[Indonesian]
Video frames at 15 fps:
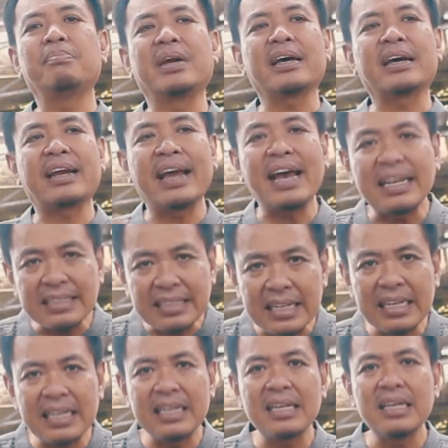
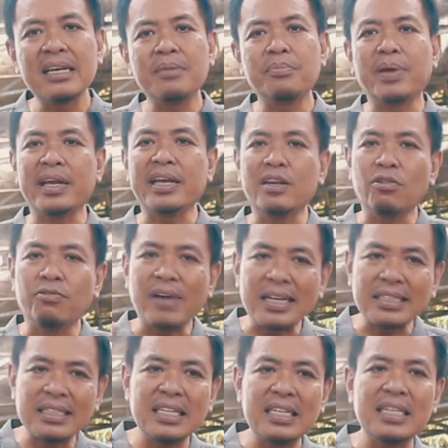berkreasi,
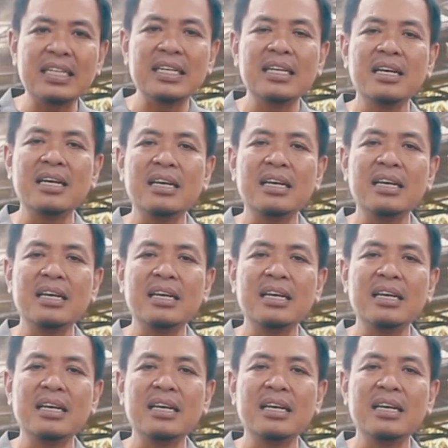berinovasi,